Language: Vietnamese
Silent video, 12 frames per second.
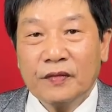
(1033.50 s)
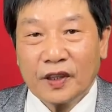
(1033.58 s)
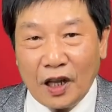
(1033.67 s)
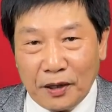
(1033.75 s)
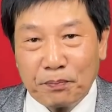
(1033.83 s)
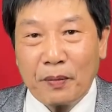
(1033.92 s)

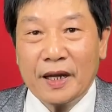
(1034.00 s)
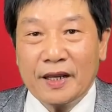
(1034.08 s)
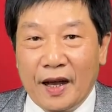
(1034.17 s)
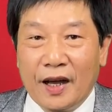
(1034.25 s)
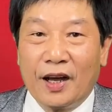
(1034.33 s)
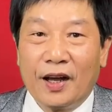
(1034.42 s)
Tết bây
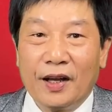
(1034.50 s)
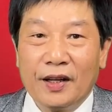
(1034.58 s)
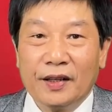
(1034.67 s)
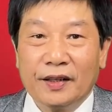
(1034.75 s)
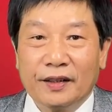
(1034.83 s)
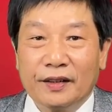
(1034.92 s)
giờ
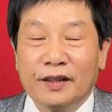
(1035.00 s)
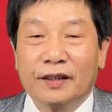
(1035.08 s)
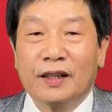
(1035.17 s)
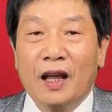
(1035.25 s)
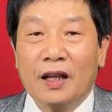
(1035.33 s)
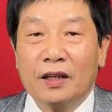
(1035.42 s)
người
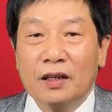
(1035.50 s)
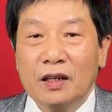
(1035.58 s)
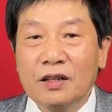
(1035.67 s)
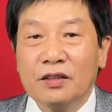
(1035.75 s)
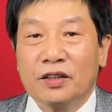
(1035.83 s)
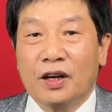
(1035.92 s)
ta
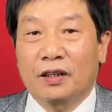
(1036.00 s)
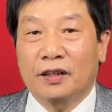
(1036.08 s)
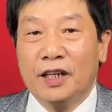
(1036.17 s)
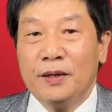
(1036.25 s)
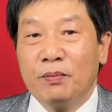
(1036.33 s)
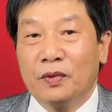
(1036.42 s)
ít trực
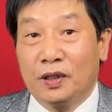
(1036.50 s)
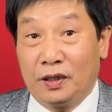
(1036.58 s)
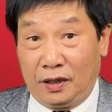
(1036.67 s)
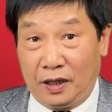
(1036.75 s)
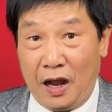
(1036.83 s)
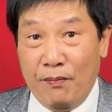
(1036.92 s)
tiếp
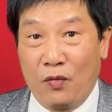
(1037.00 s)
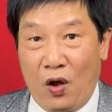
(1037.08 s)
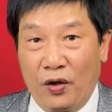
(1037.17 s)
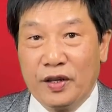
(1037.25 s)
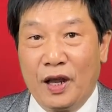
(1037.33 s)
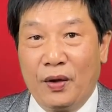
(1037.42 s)
thăm
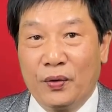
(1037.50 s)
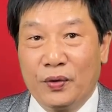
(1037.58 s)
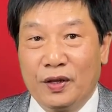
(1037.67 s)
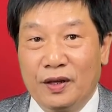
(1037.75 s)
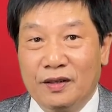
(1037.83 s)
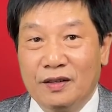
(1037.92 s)
hỏi nhau
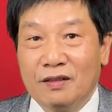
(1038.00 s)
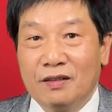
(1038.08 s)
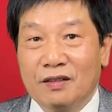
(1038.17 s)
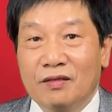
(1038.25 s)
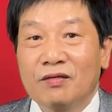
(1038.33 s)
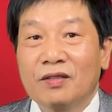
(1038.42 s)
như
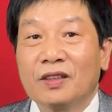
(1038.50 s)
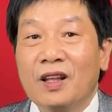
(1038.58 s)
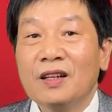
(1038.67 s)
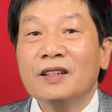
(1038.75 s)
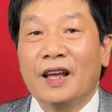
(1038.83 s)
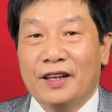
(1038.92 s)

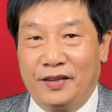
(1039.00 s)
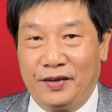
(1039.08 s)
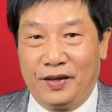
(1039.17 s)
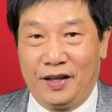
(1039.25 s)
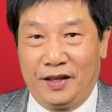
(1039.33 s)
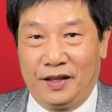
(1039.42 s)
Tết ngày
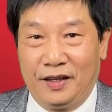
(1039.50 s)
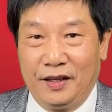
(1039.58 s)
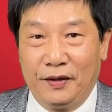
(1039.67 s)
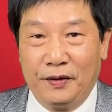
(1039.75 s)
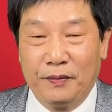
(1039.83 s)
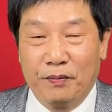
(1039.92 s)
xưa
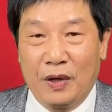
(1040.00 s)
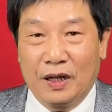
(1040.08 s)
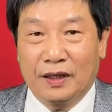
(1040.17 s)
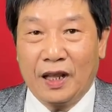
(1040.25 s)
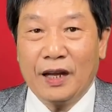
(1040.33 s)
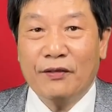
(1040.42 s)
mà
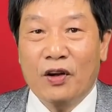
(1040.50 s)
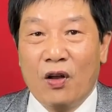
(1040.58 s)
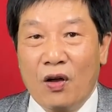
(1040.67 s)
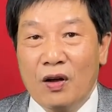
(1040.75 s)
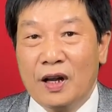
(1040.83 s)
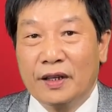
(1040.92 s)
thay vào
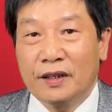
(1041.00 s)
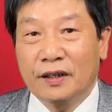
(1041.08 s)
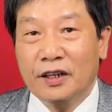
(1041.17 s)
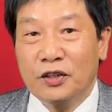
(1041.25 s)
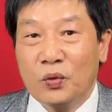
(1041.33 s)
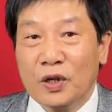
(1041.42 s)
đó là
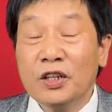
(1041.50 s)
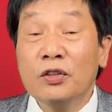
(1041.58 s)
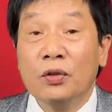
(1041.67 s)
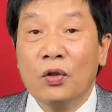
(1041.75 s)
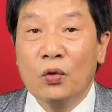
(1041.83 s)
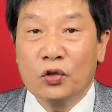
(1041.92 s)
những cái chuyến
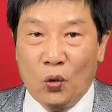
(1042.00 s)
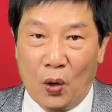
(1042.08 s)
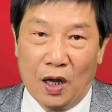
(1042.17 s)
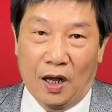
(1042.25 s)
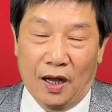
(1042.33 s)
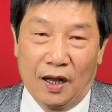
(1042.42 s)
du xuân